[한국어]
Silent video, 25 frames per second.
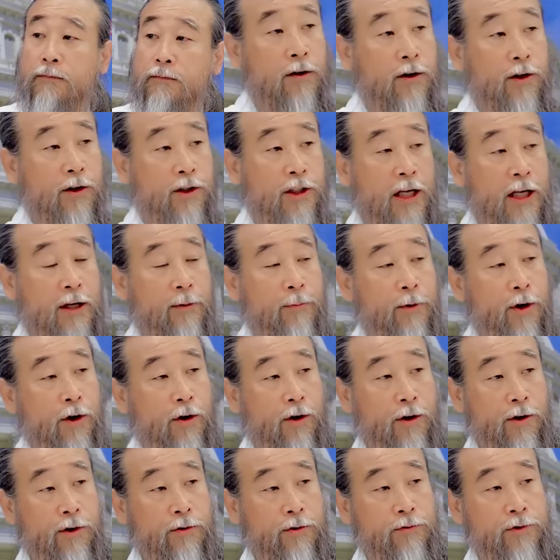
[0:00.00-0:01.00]
그 사람이
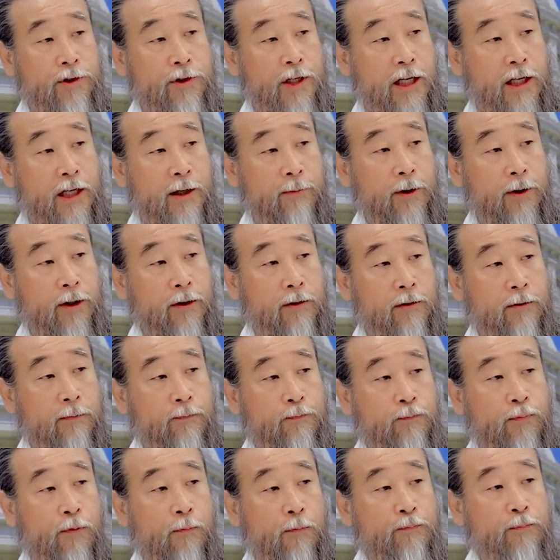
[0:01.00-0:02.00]
어려운 사람은
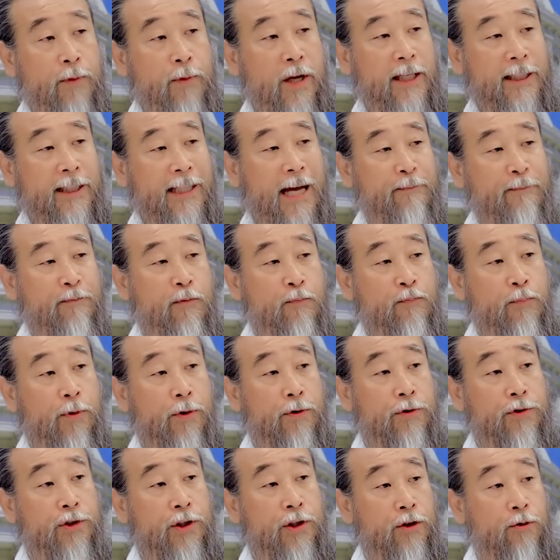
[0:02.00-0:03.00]
분명히 나쁜
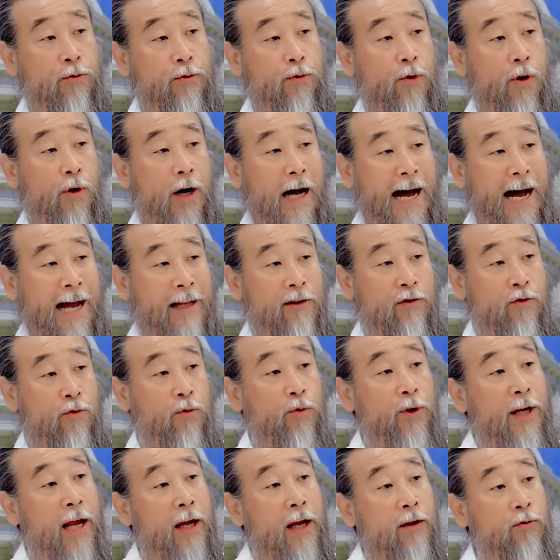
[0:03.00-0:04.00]
버릇이 있고 안
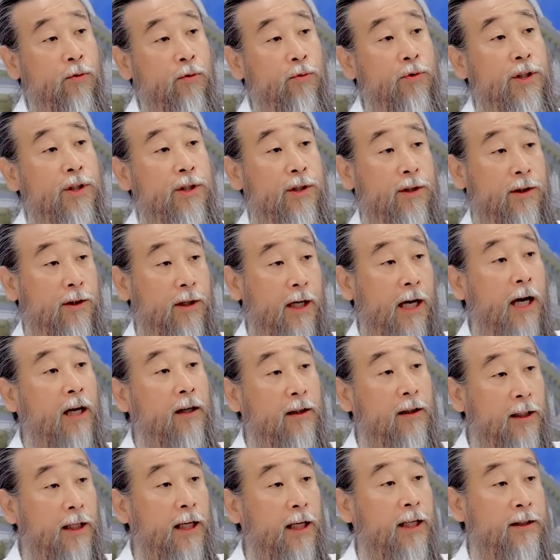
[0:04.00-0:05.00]
좋은 행동이
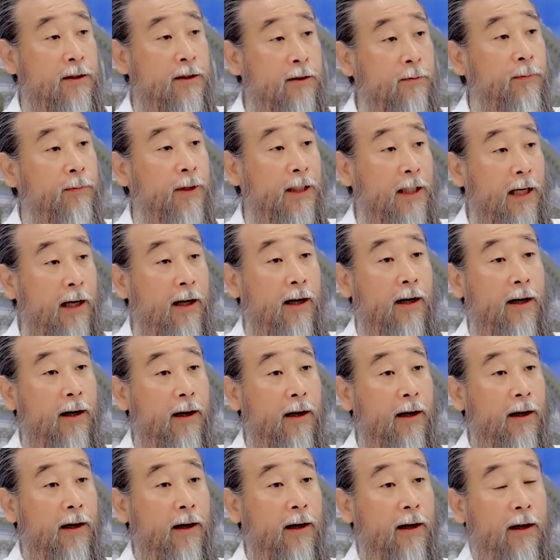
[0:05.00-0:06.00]
하는 게 있습니다.
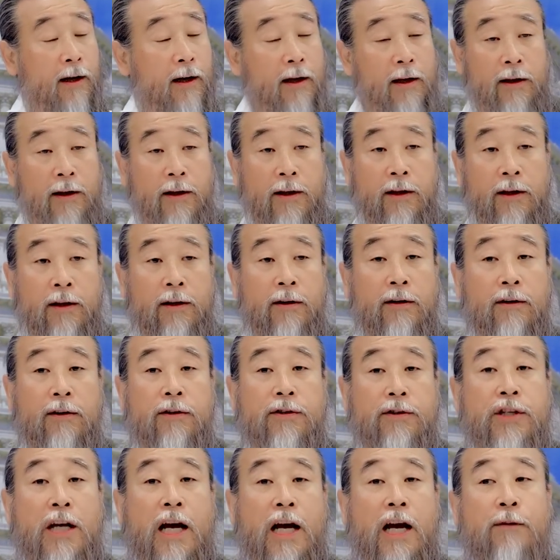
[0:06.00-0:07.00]
이런
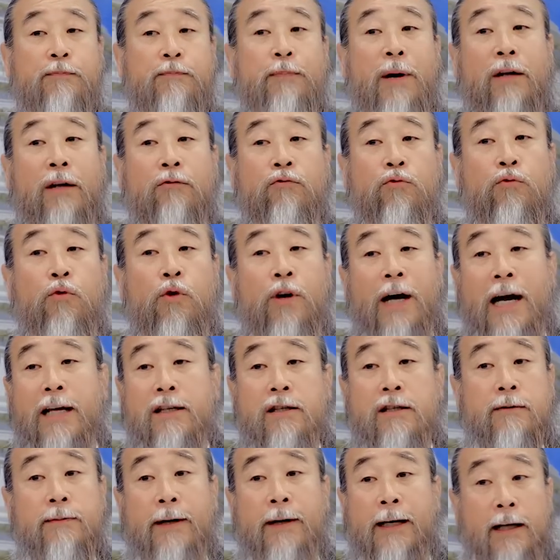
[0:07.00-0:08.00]
걸 잘 봐두고
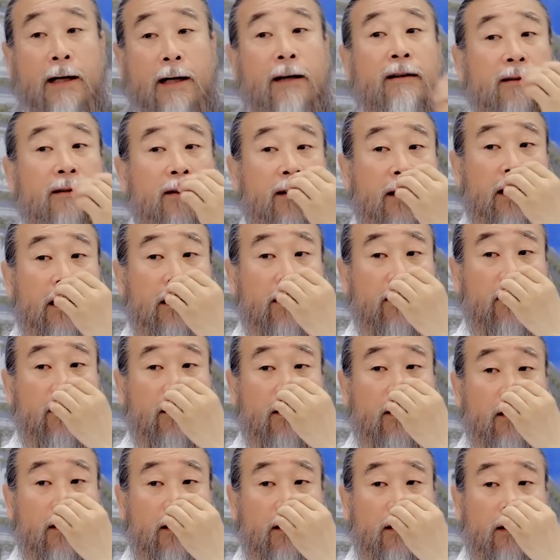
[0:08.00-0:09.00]
간섭 안 하는 거예요.
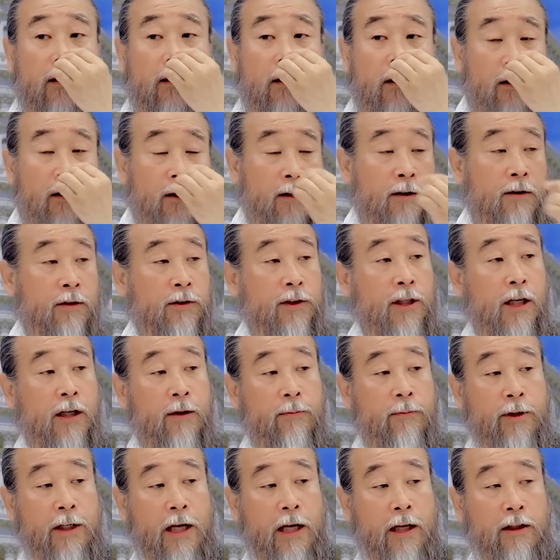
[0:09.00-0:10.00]
그
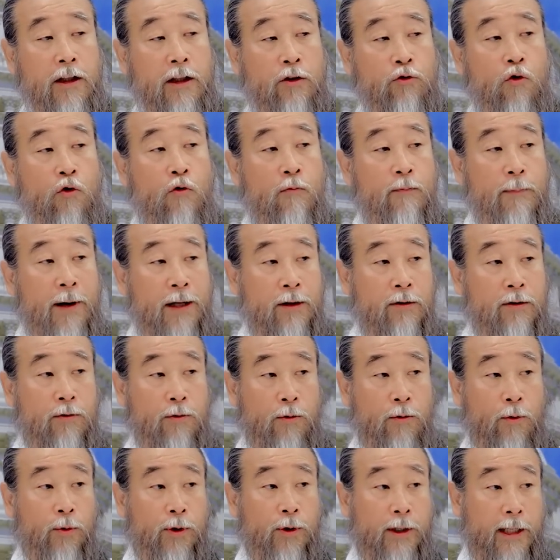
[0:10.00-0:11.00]
사람이 나한테 도움 받으러
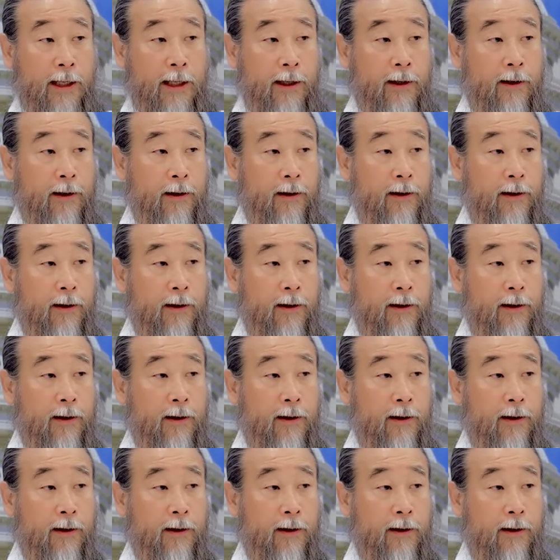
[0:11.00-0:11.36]
올 때,